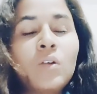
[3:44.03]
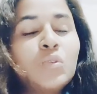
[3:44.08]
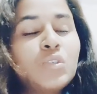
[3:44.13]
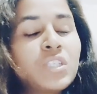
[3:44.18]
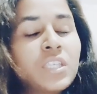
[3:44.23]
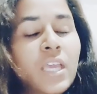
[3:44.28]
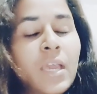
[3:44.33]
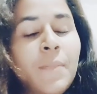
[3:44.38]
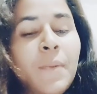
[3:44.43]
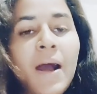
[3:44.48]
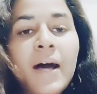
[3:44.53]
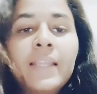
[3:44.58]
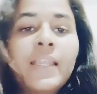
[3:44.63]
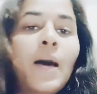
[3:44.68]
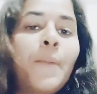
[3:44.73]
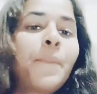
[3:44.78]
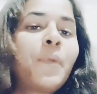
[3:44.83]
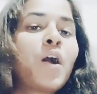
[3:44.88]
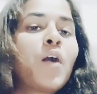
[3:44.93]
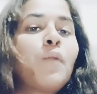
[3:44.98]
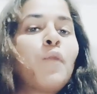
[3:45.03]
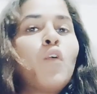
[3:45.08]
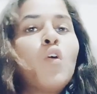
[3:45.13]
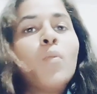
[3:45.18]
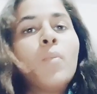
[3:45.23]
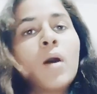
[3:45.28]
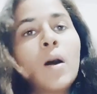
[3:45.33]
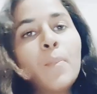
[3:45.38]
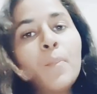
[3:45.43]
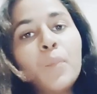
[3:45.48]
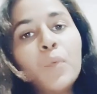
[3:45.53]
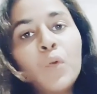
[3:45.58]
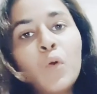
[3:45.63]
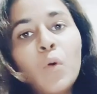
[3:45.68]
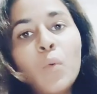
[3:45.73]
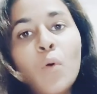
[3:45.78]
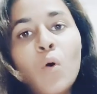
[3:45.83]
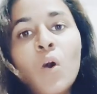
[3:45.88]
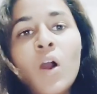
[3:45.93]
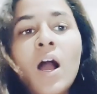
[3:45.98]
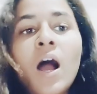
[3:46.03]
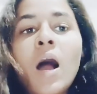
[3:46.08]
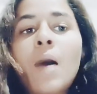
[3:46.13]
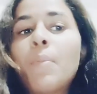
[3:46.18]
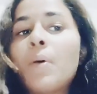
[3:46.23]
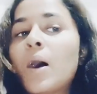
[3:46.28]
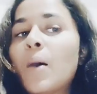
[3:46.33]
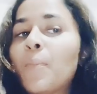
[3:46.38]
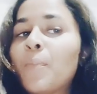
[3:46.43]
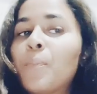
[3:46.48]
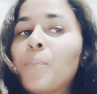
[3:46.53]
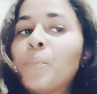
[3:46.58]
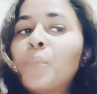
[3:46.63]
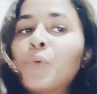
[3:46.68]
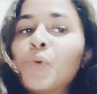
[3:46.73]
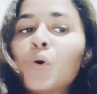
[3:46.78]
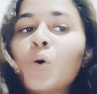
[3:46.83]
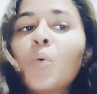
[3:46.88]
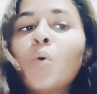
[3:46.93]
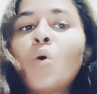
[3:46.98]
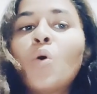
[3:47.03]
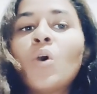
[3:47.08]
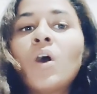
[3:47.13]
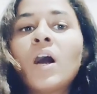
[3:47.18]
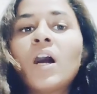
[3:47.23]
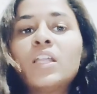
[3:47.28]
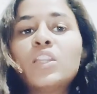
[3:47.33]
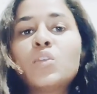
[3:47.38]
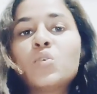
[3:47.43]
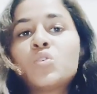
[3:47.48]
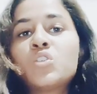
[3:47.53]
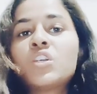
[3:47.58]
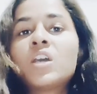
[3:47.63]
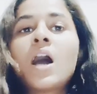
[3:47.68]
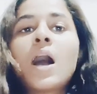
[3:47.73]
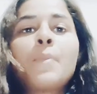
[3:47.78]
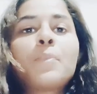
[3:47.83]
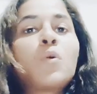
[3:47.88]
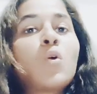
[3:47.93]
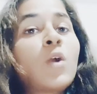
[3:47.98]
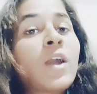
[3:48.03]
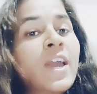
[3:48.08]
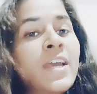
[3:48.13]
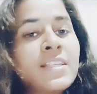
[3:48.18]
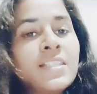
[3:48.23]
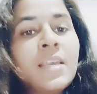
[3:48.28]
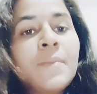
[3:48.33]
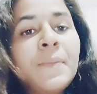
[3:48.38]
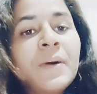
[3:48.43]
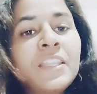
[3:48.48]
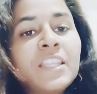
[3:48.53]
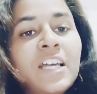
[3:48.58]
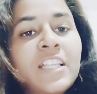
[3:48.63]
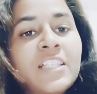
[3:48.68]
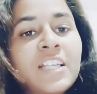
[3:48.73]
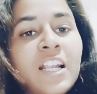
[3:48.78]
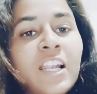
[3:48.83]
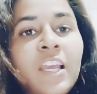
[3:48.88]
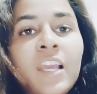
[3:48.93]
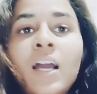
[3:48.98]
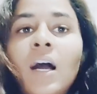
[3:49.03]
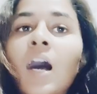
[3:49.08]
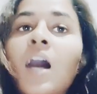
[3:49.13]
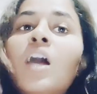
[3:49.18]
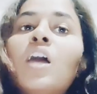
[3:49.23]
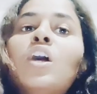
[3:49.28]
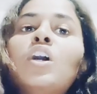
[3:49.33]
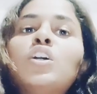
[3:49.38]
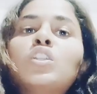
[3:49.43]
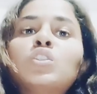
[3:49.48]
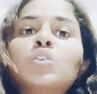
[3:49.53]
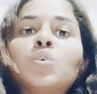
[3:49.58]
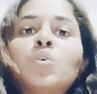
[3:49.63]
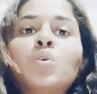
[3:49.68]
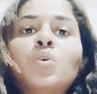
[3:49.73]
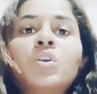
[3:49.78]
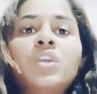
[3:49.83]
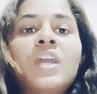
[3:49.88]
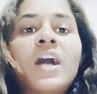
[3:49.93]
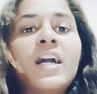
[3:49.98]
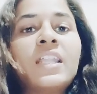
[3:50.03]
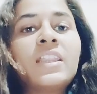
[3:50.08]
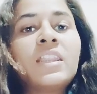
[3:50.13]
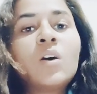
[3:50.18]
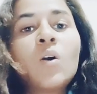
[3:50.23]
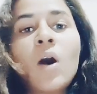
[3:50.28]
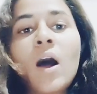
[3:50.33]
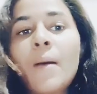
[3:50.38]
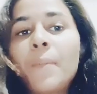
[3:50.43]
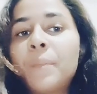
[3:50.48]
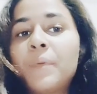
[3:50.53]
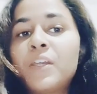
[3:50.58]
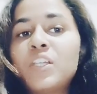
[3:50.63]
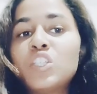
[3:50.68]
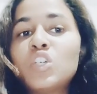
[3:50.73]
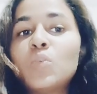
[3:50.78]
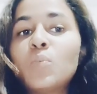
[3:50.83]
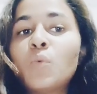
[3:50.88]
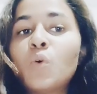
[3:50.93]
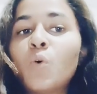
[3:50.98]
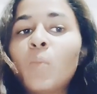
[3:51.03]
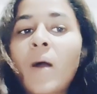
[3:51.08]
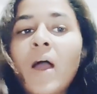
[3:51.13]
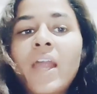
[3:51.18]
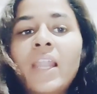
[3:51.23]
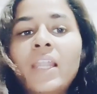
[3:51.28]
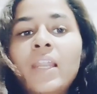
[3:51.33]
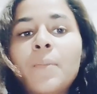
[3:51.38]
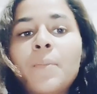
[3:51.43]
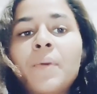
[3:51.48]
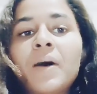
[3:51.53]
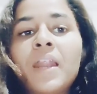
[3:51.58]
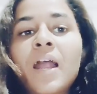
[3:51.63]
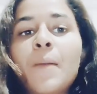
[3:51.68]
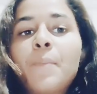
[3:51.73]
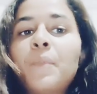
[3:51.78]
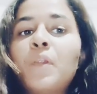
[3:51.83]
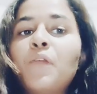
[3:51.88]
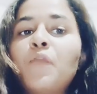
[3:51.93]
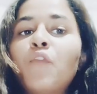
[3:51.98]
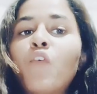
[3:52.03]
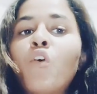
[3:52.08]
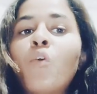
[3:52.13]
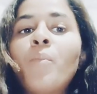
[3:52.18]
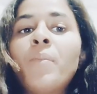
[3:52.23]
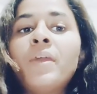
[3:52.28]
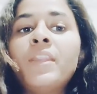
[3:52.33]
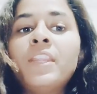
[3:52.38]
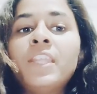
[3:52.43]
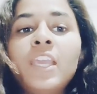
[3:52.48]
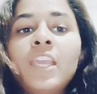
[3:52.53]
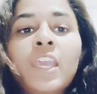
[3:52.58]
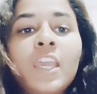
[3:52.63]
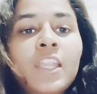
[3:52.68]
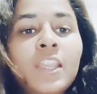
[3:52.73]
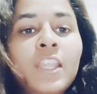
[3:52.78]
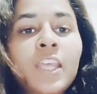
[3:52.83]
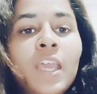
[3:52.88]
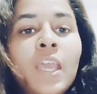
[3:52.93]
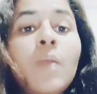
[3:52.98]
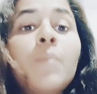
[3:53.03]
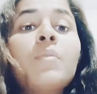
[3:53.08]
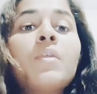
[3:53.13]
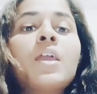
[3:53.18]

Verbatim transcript: उसके बाद आपका फॉर्म अप्रूव होगा अब अप्रूव होगा तो उसका आपको कैसे पता चलेगा तो या तो आपके जो मोबाइल नंबर आपने फॉर्म में दिए थे